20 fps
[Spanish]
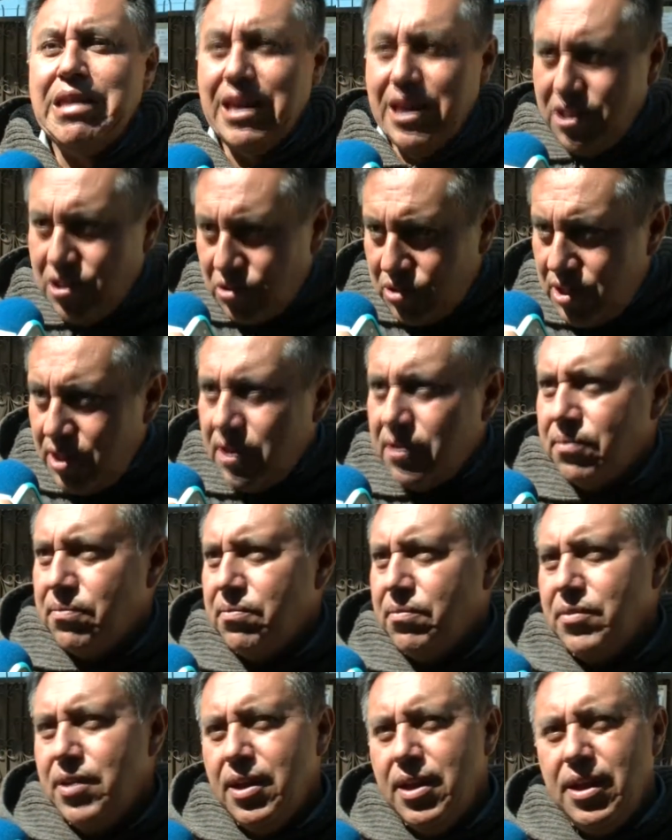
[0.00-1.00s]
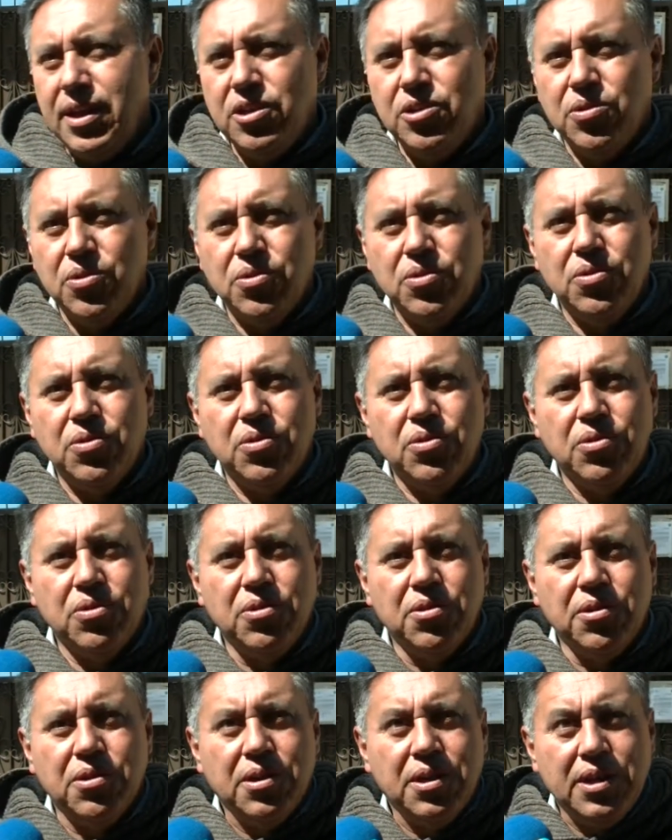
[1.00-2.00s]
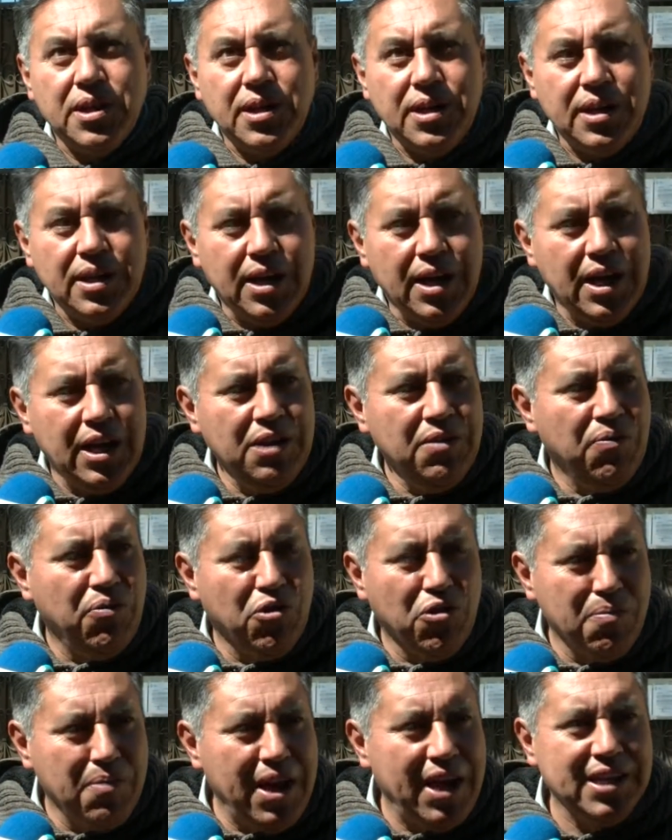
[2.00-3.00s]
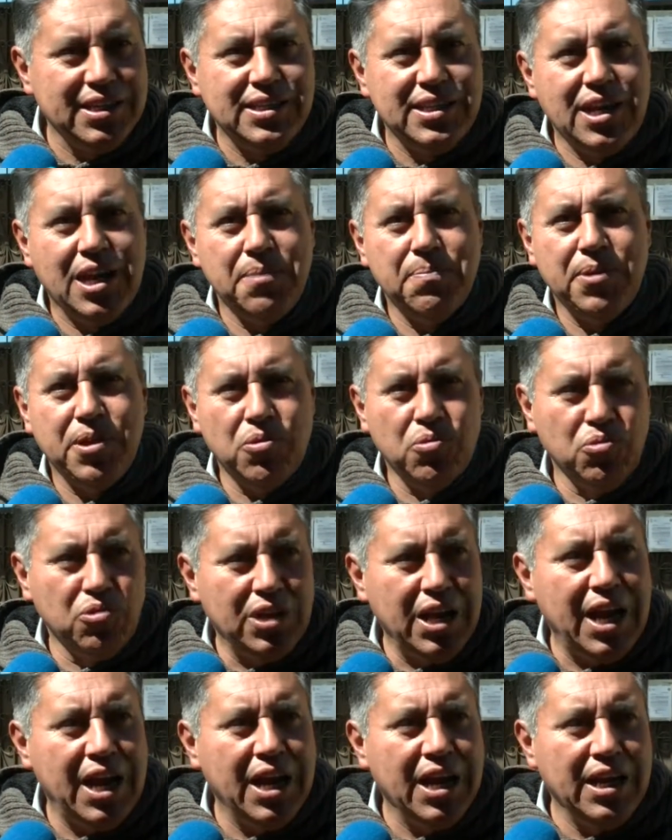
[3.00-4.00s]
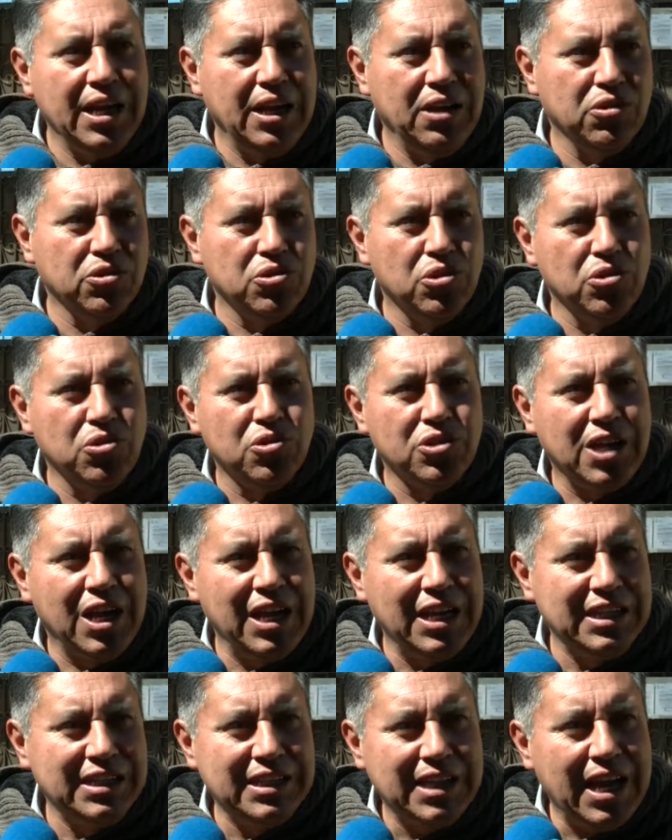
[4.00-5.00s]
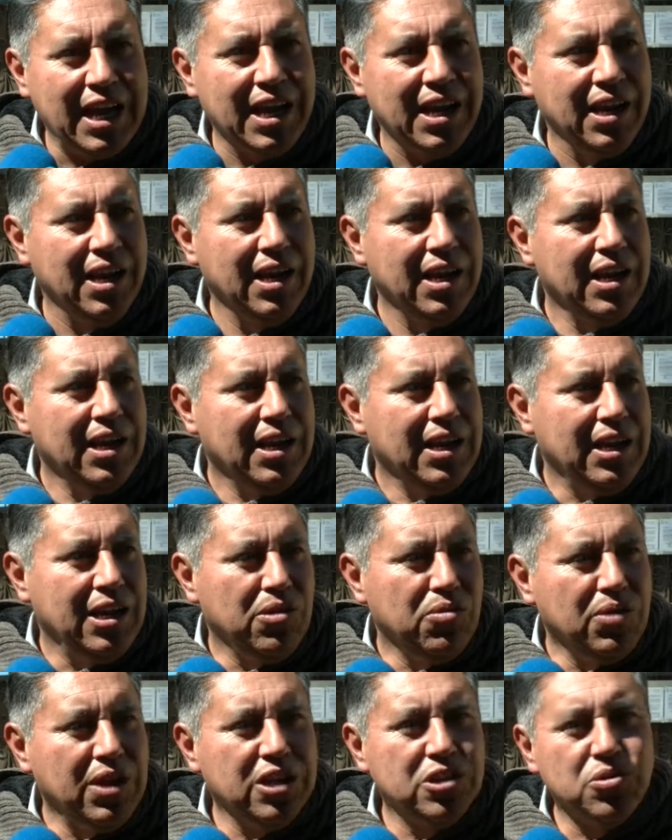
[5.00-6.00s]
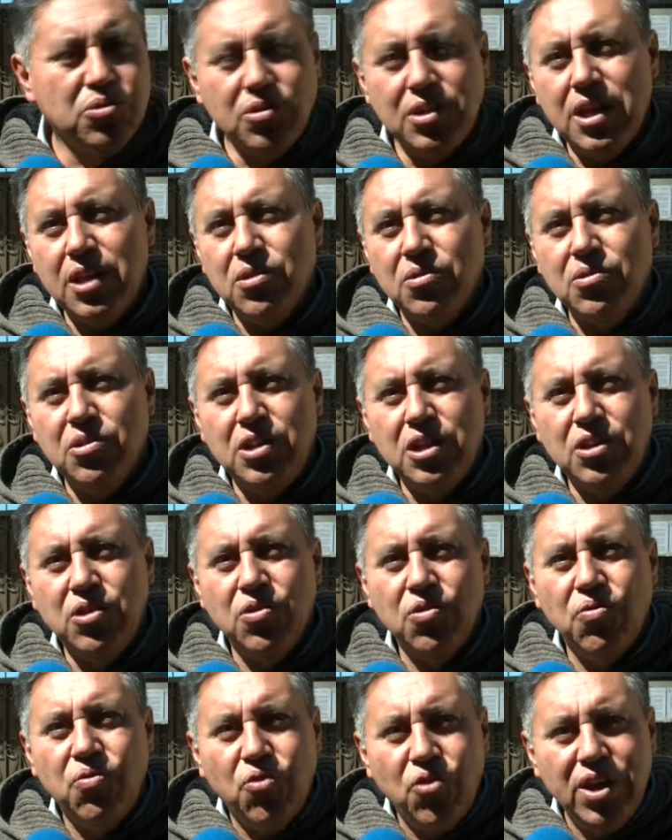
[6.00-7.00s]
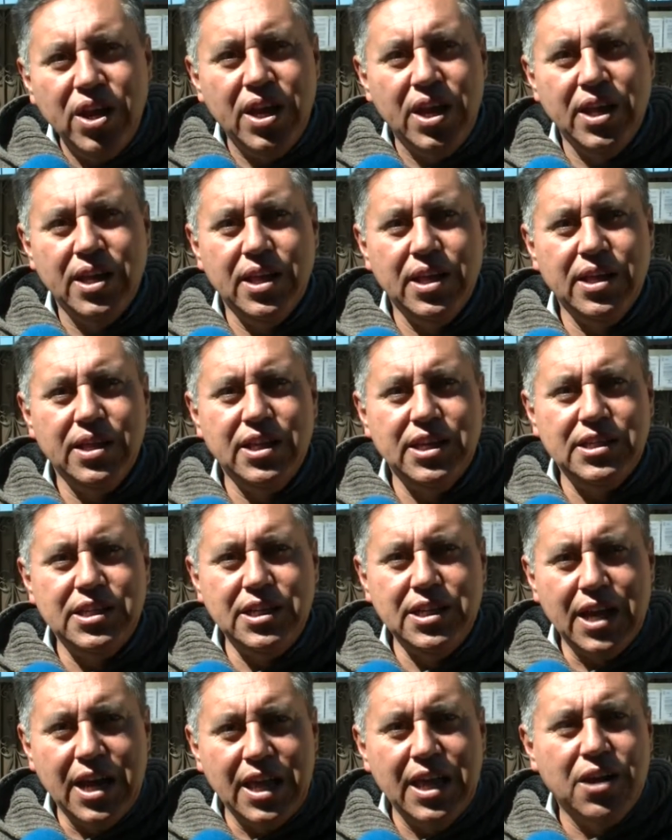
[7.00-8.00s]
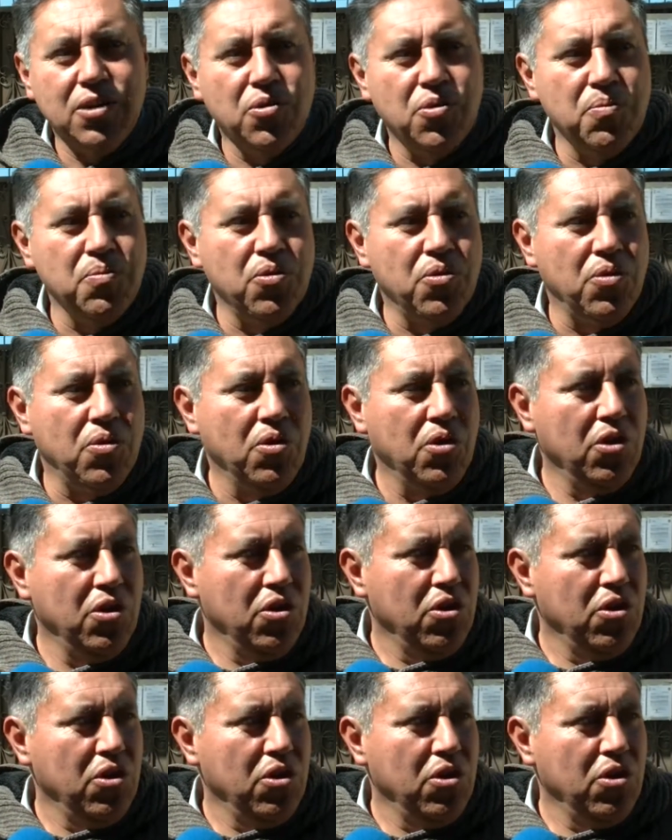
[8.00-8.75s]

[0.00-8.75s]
De hecho, sí. De hecho, eh, al informarse, al preguntar y nosotros al estar en una zona donde no fue designada como